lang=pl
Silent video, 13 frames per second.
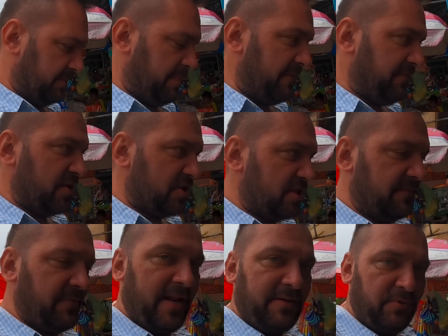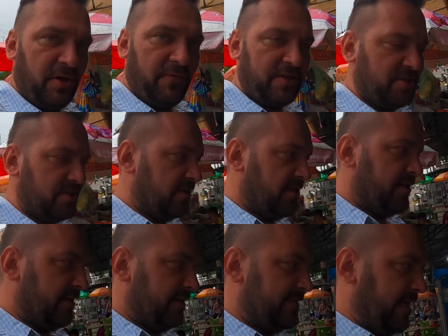pewne rzeczy wyeliminować
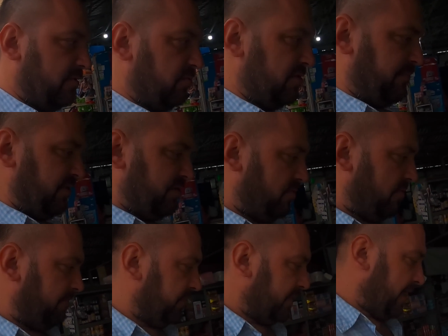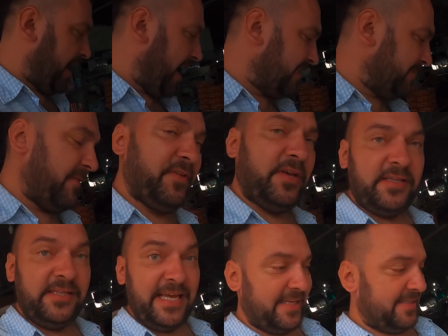z jadłospisu, a z
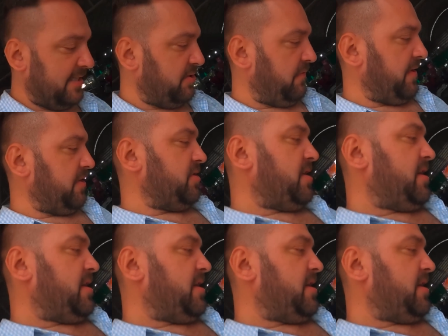pewnych nie rezygnować.